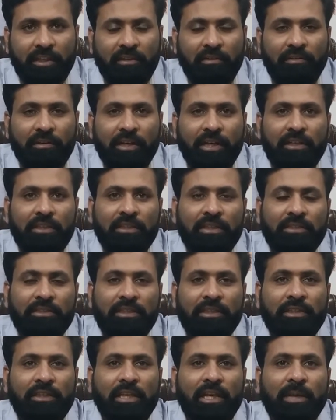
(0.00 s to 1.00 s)
कांटेक्ट कर
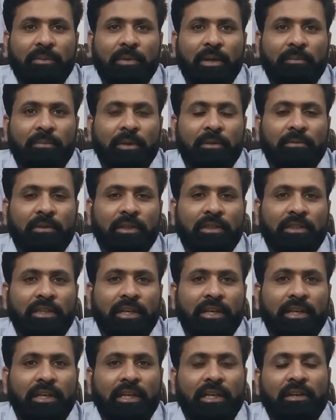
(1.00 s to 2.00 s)
सकते हैं हम आपकी मदद
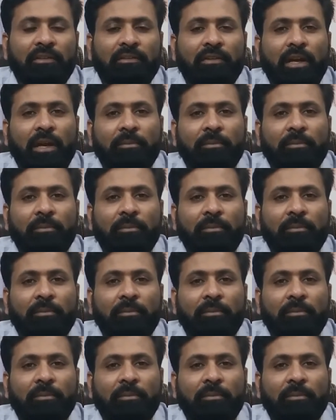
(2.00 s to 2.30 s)
करेंगे